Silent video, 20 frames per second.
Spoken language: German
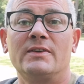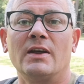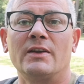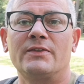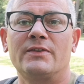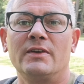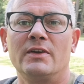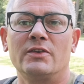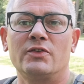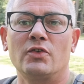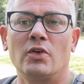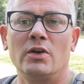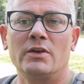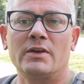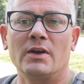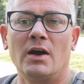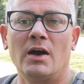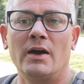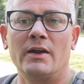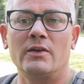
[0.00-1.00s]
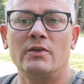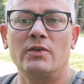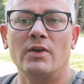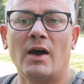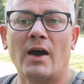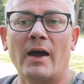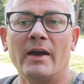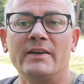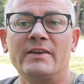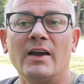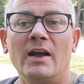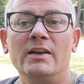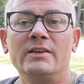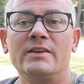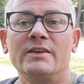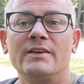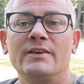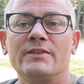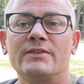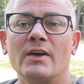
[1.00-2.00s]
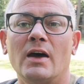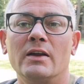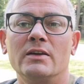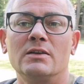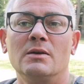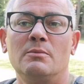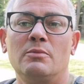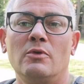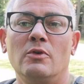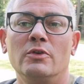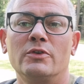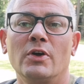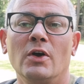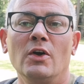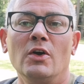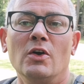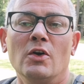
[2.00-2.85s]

dass ihr solch ein reichhaltiges Angebot